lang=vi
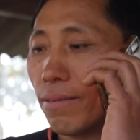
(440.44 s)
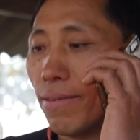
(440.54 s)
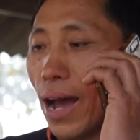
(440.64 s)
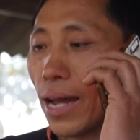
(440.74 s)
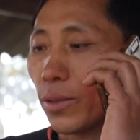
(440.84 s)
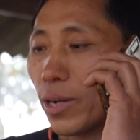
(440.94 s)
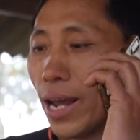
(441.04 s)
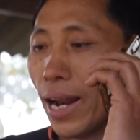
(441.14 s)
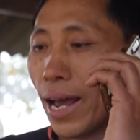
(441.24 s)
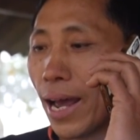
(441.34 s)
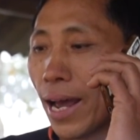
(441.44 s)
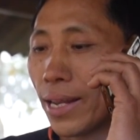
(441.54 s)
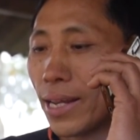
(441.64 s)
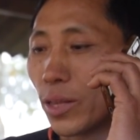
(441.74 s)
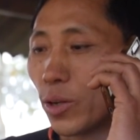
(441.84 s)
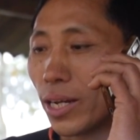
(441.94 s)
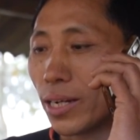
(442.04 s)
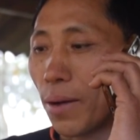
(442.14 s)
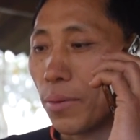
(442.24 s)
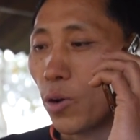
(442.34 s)
và tối nay là nhà tôi
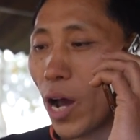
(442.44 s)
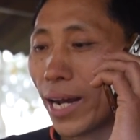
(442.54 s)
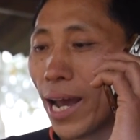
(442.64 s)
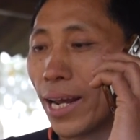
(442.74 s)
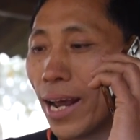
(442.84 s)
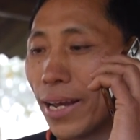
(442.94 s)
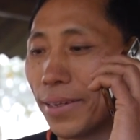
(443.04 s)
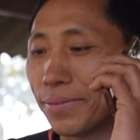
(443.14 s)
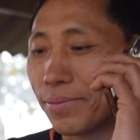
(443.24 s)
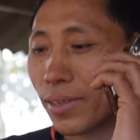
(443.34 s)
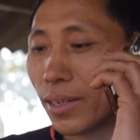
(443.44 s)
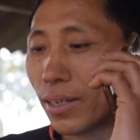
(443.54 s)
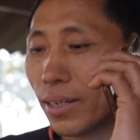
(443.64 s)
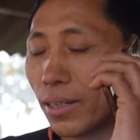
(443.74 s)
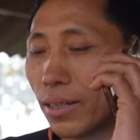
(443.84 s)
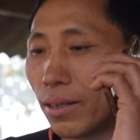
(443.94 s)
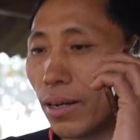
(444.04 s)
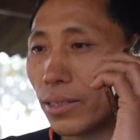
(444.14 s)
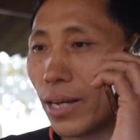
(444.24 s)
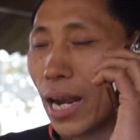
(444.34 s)
có một đoàn khách ấy, từ
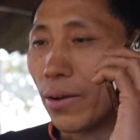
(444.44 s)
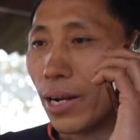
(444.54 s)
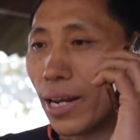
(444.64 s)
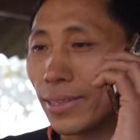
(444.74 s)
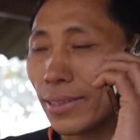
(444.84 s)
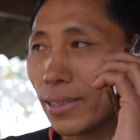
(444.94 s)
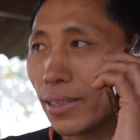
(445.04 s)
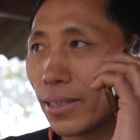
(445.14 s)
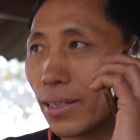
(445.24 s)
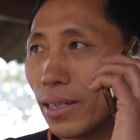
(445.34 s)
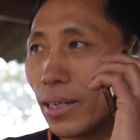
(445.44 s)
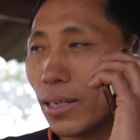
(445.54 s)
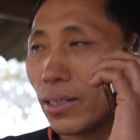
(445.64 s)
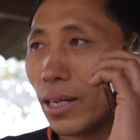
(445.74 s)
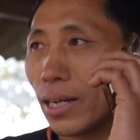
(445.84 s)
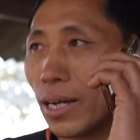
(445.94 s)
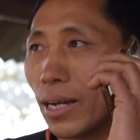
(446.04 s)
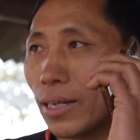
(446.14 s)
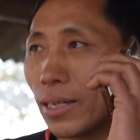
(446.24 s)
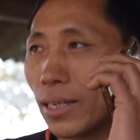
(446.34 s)
ở dưới Hà Nội lên,
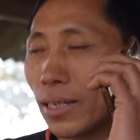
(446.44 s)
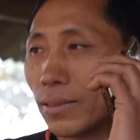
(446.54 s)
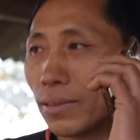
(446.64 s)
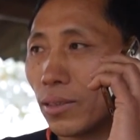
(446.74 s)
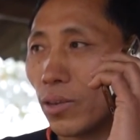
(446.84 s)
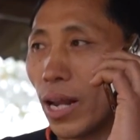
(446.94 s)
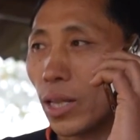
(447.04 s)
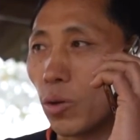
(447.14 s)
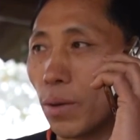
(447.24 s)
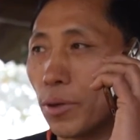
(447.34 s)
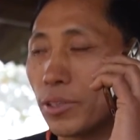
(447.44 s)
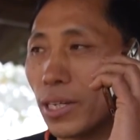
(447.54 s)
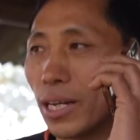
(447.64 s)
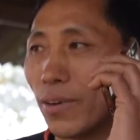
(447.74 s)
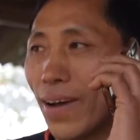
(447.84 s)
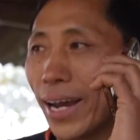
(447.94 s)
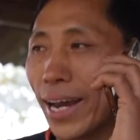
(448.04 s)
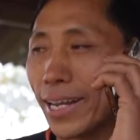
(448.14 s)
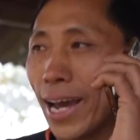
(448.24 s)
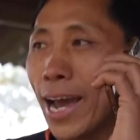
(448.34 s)
từ tối nay tổ bố trí để ban
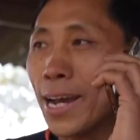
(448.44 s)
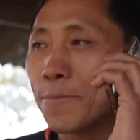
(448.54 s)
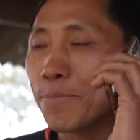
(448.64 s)
nghệ nhá.